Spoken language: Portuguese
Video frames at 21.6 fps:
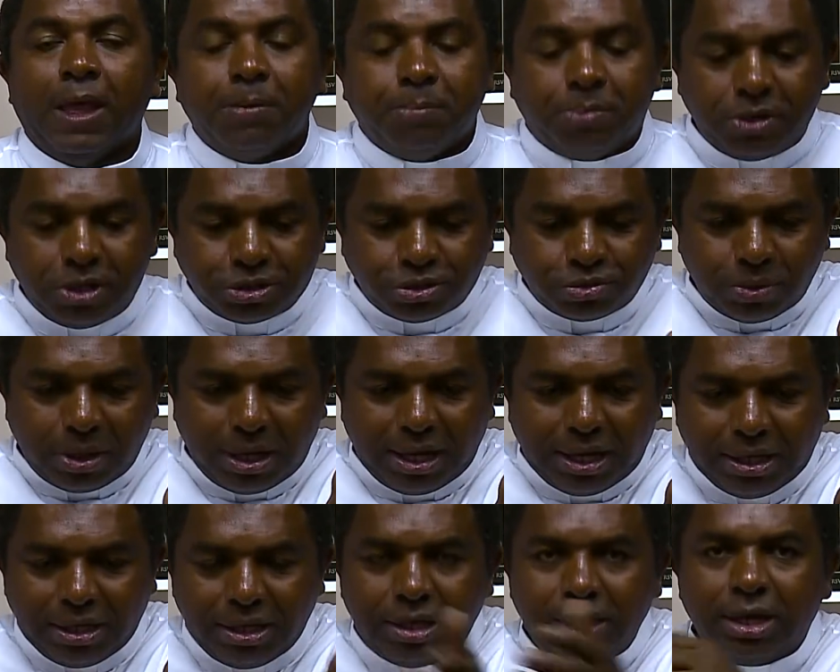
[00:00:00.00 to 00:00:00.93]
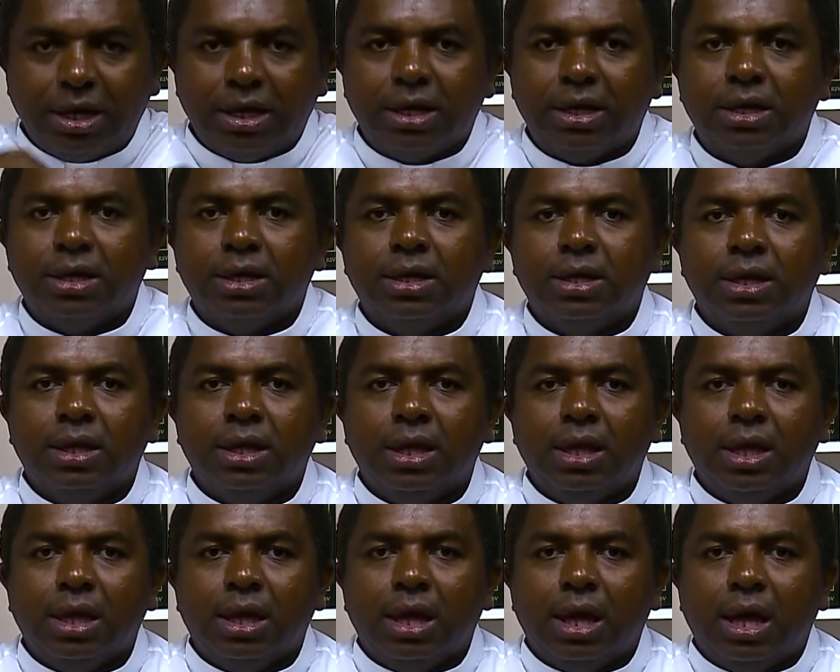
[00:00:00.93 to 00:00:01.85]
Por isso ela ia
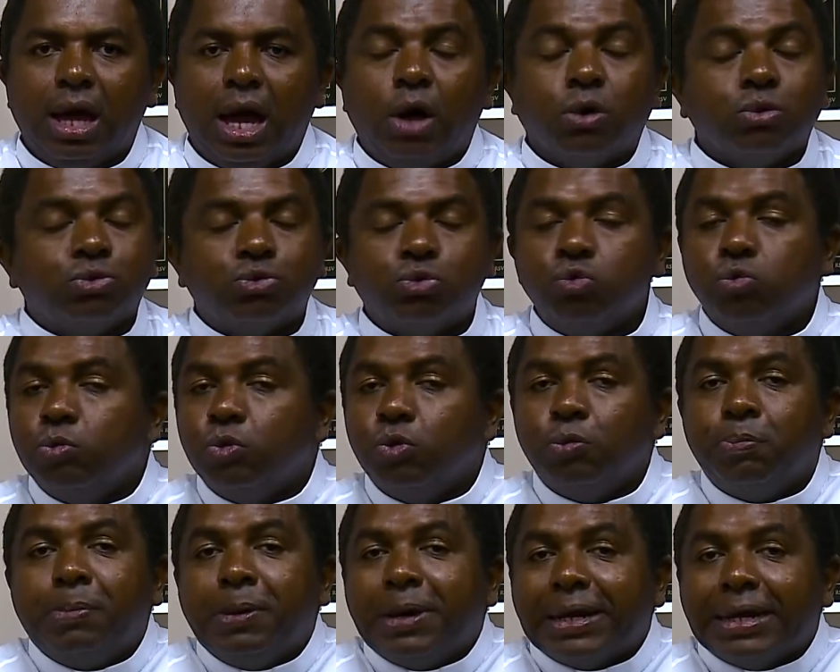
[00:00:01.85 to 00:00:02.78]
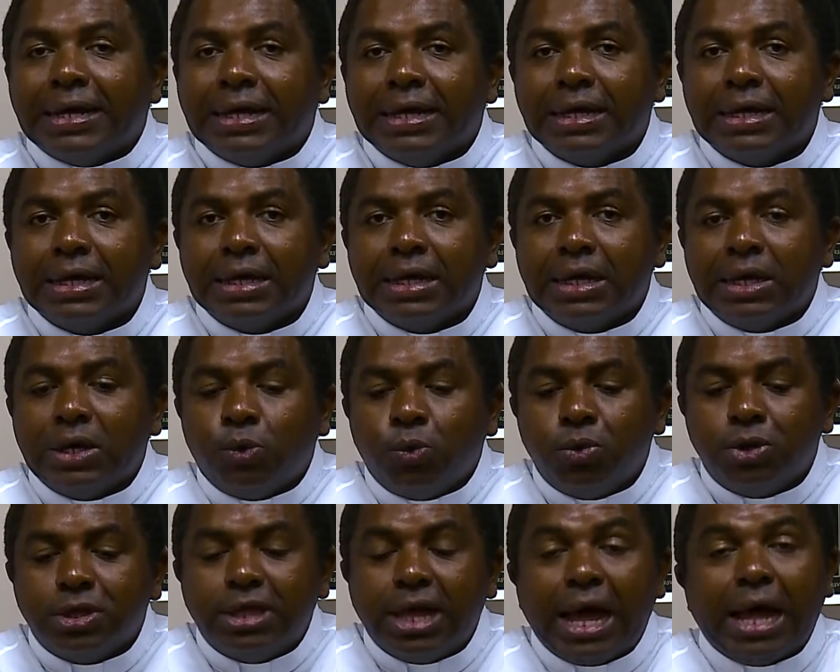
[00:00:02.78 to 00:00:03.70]
ao túmulo para
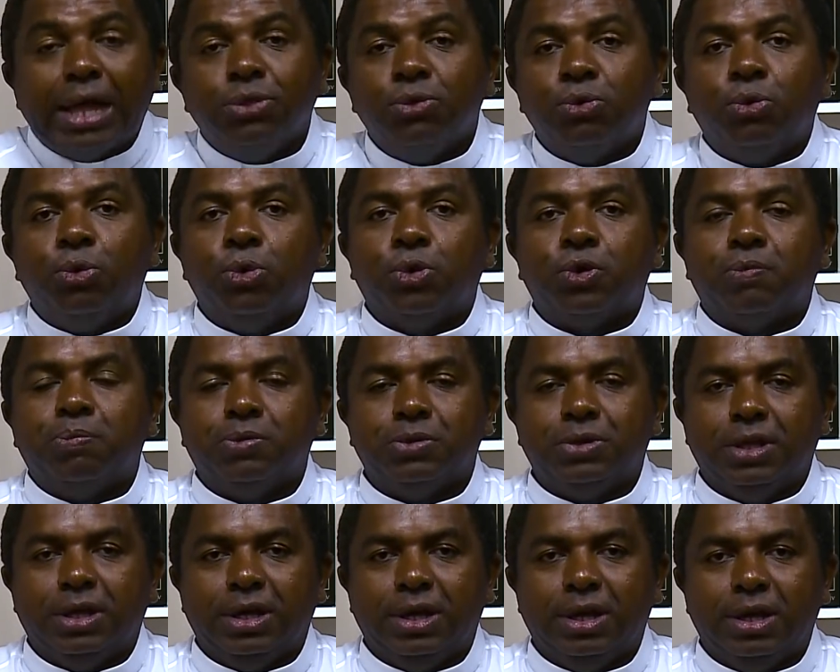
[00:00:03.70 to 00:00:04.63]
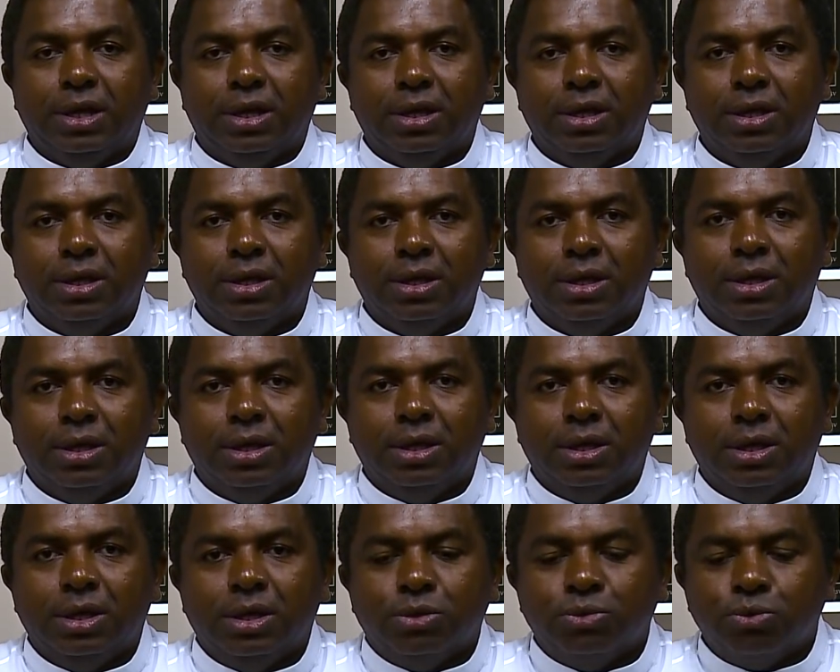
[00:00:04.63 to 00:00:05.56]
cuidar do corpo dele.
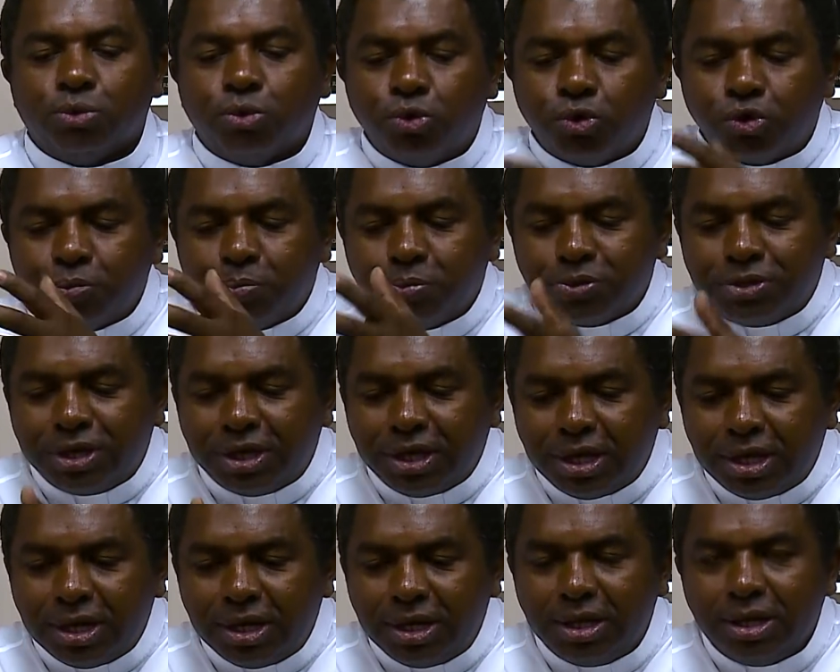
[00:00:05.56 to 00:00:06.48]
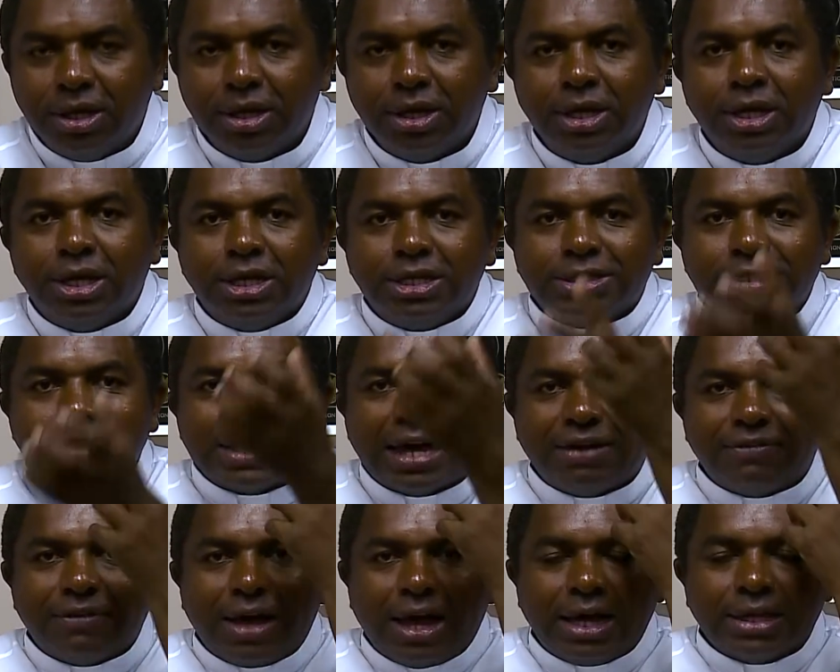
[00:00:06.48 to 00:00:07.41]
No corpo dele
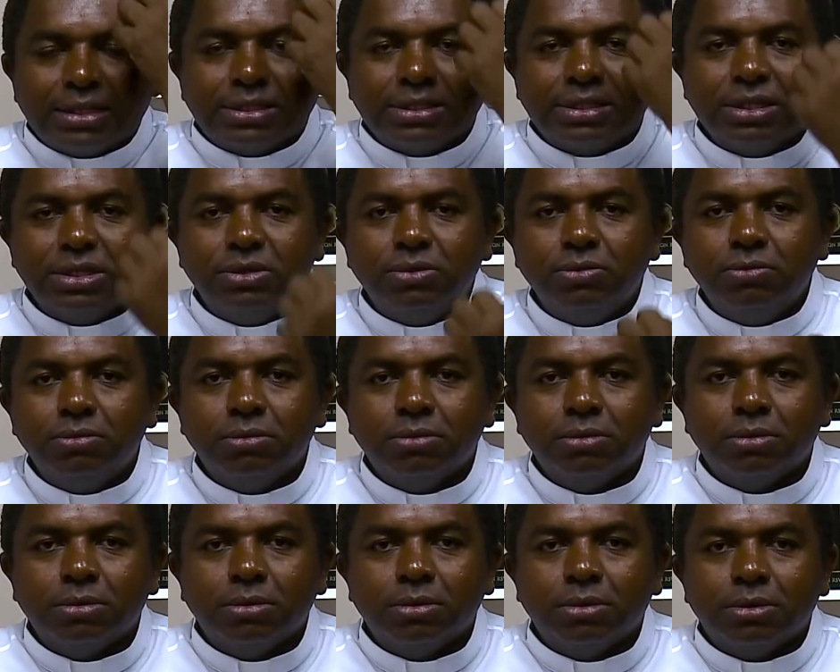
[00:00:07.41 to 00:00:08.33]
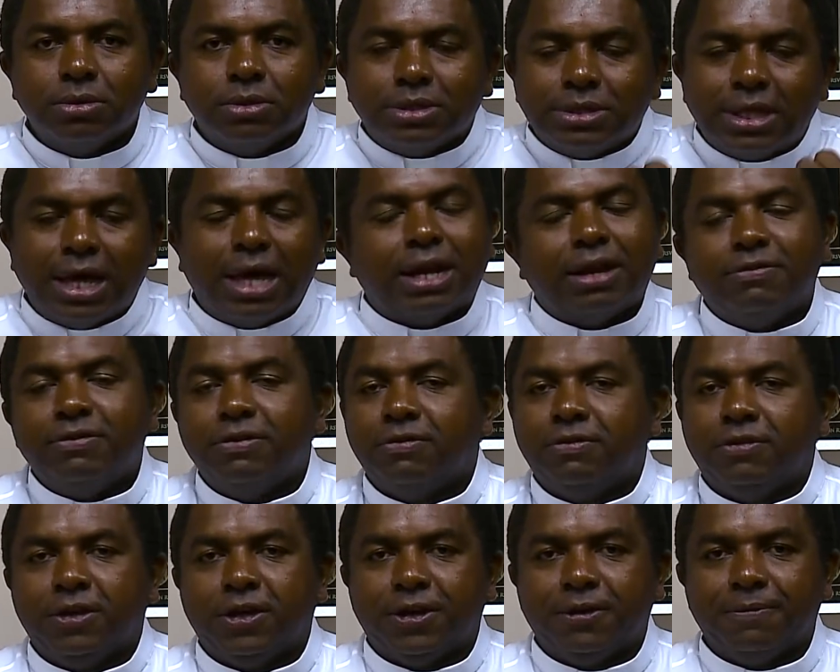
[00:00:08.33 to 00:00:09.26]
estava a razão dela
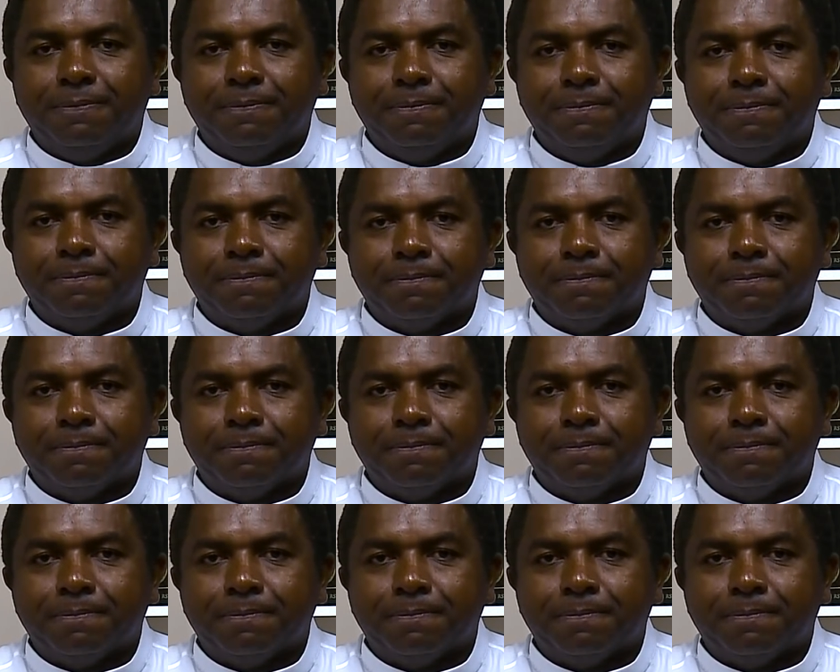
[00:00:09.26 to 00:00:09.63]
viver.